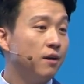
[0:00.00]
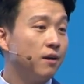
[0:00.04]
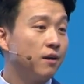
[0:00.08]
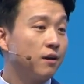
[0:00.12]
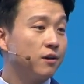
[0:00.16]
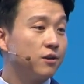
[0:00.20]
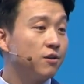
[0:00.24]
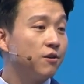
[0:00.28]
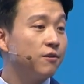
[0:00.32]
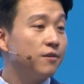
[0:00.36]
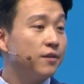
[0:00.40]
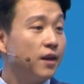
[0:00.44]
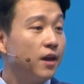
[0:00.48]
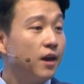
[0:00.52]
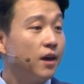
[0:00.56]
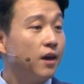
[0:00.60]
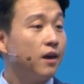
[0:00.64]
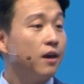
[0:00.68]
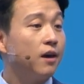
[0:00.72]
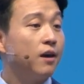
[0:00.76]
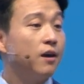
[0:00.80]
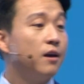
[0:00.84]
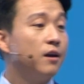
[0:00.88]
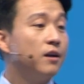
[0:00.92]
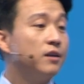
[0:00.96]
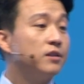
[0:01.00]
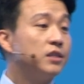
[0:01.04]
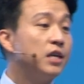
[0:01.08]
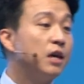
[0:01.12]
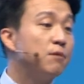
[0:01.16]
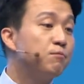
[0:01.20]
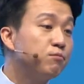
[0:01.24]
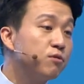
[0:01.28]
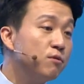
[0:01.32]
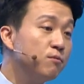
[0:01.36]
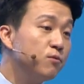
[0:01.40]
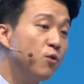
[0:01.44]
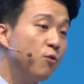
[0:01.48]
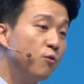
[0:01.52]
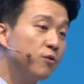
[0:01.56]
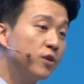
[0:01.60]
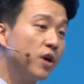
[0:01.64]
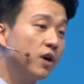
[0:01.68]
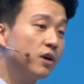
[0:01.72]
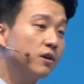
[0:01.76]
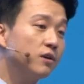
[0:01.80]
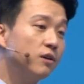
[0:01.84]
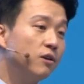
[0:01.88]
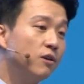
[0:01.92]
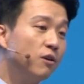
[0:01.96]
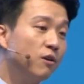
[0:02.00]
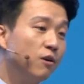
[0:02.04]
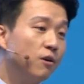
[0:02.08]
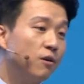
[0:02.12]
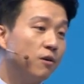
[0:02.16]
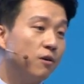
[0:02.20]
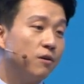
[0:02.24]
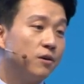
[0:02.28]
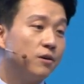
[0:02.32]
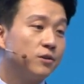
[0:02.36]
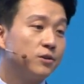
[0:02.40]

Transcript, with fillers: 그런데 제품 용량을요